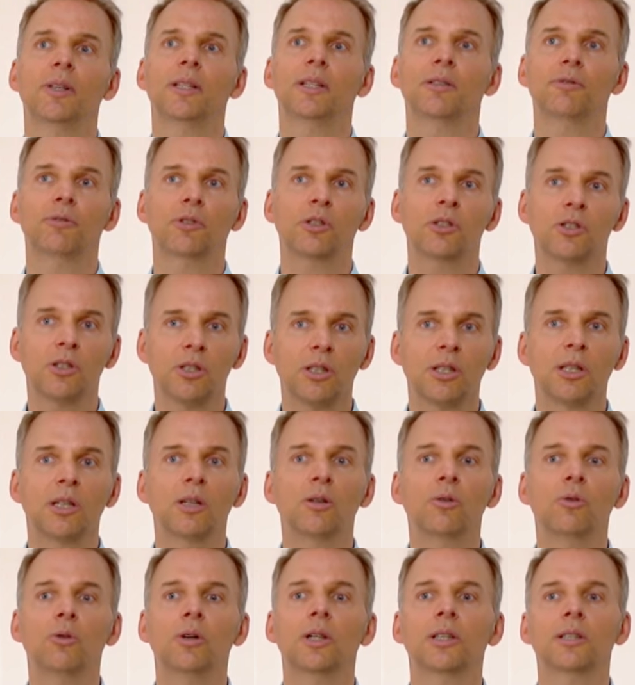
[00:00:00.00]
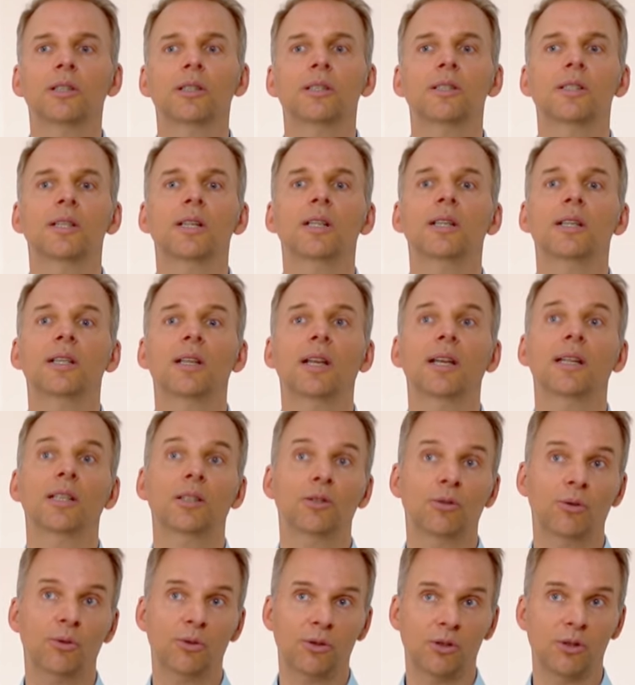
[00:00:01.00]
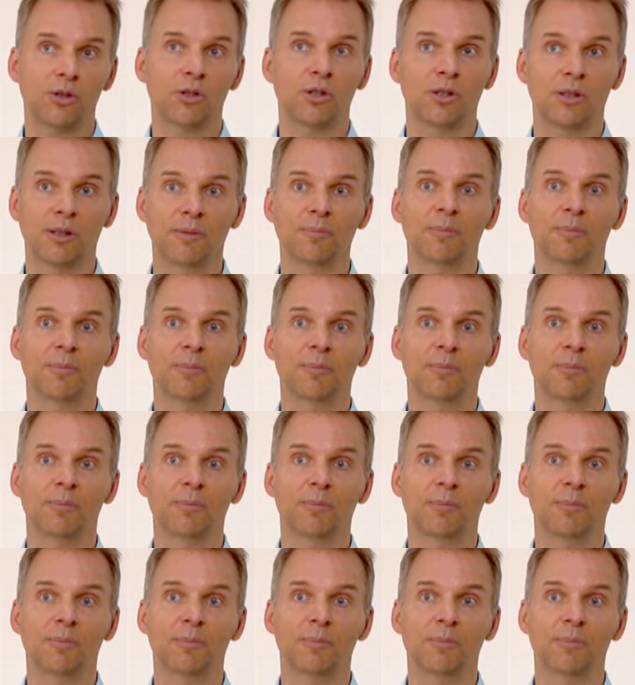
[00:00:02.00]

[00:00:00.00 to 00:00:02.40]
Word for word: weil der frische Ginkgo hat tatsächlich leicht toxische